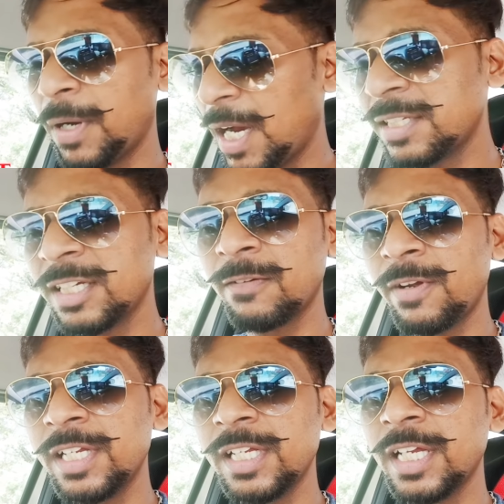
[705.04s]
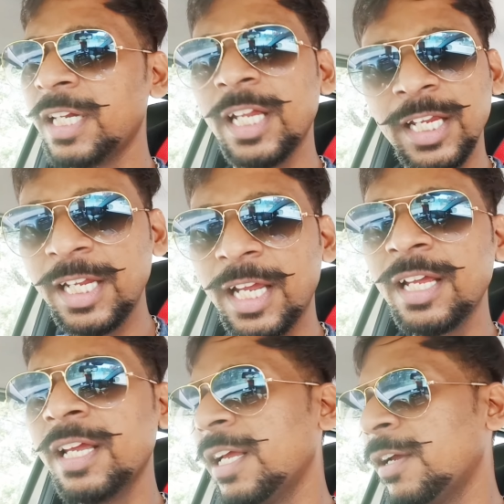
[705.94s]
बाहर से करवाई गई हैं नहीं
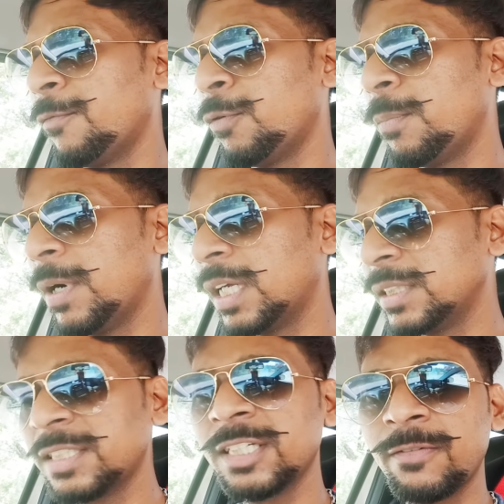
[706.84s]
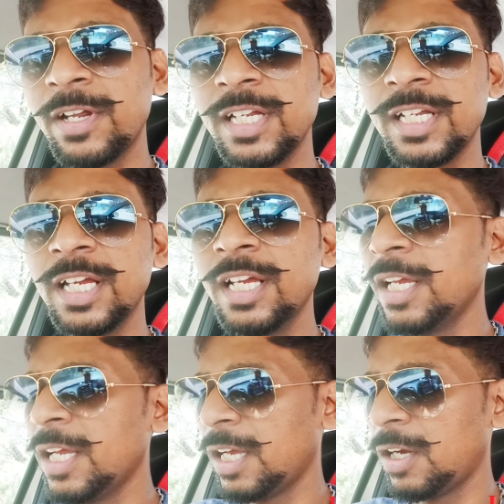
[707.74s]
हैं वो अंदर से करवाई गई हैं
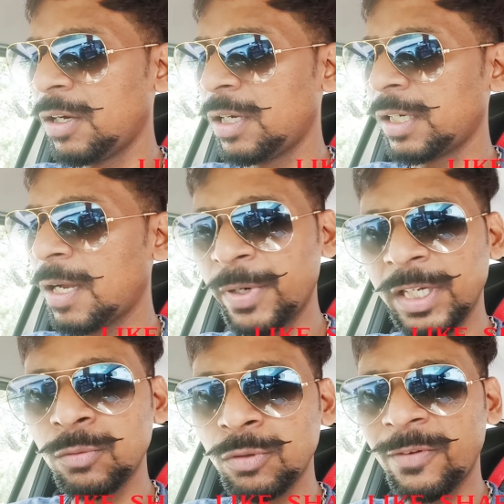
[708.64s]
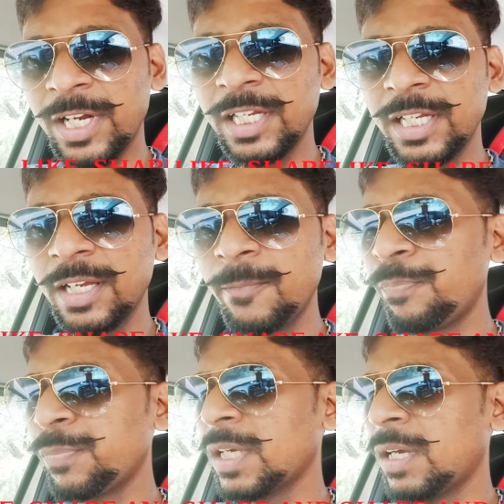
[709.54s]
और कंपनी थ्रू करवाई गई हैं
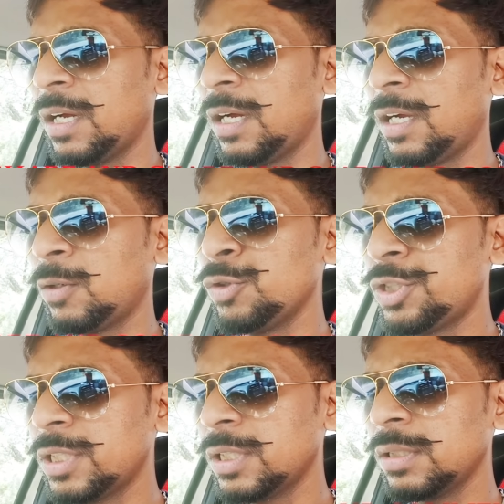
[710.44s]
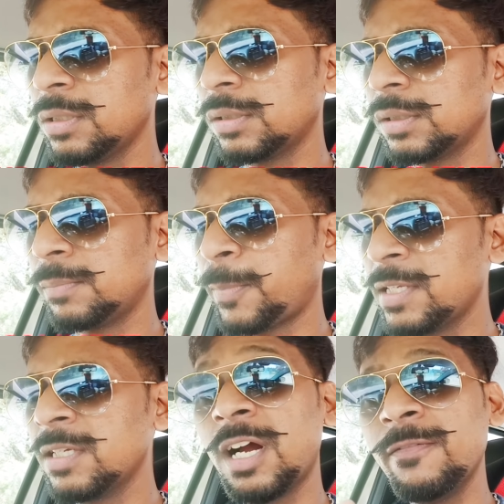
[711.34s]
आ, कुछ
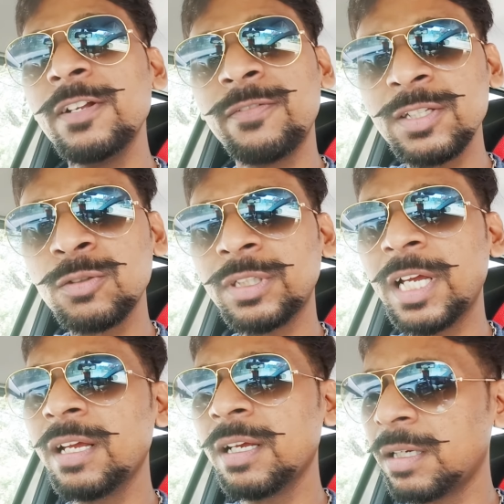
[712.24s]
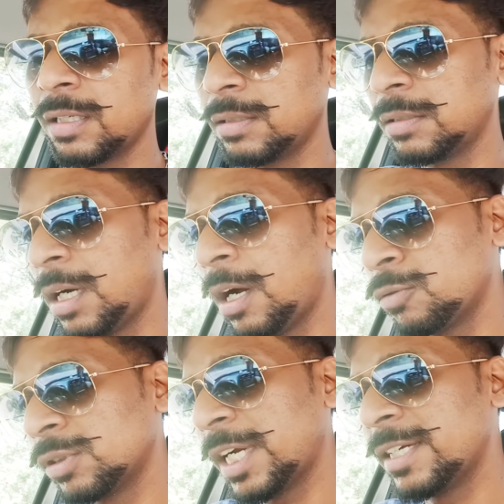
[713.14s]
प्राइस काफ़ी डिफरेंस होता है
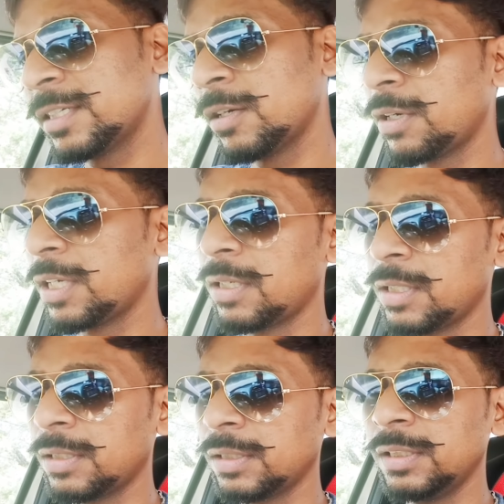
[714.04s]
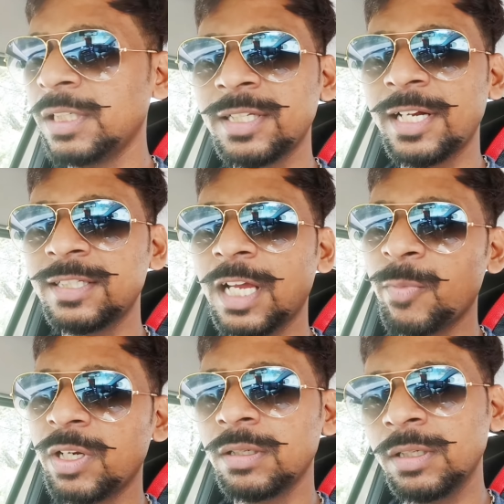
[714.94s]
आउटर साइड से और इनर साइड से आई
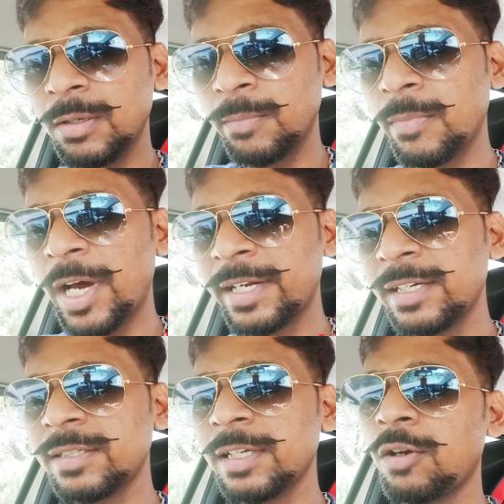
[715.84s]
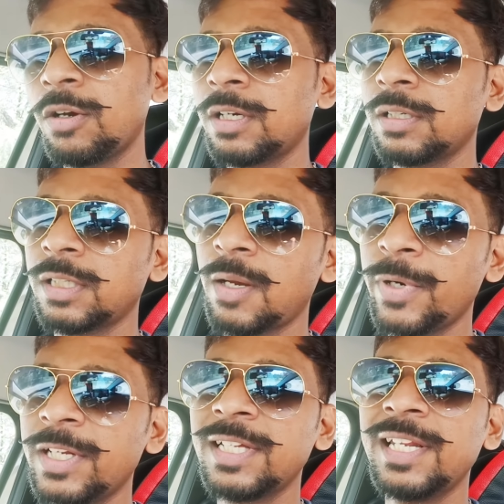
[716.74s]
मीन मार्केट से और
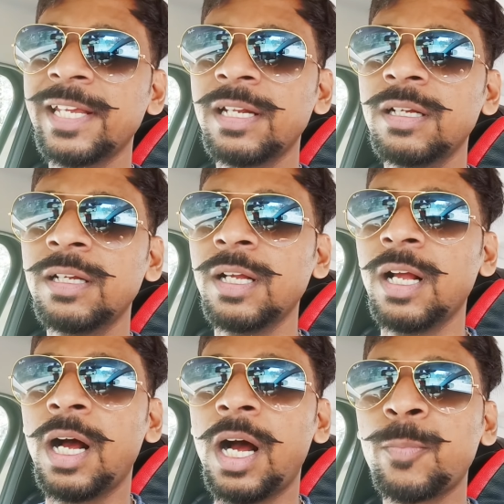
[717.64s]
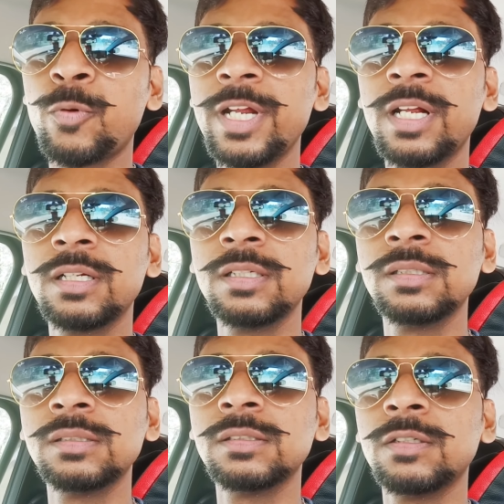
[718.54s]
कंपनी से लेकिन आपको एक
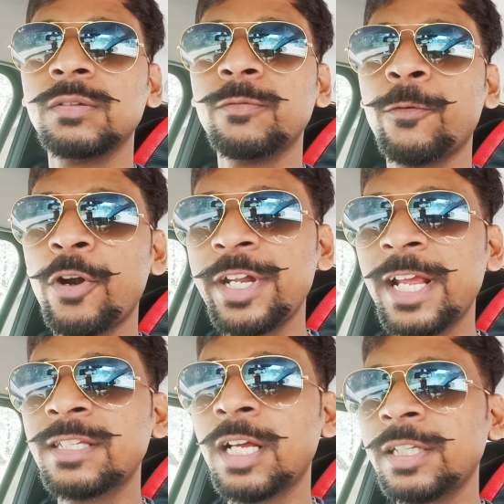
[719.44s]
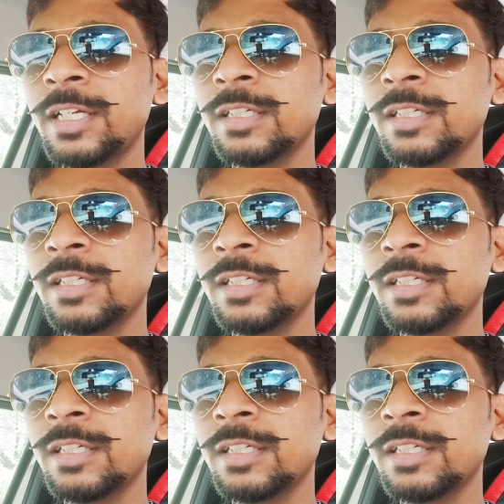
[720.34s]
वारंटी के साथ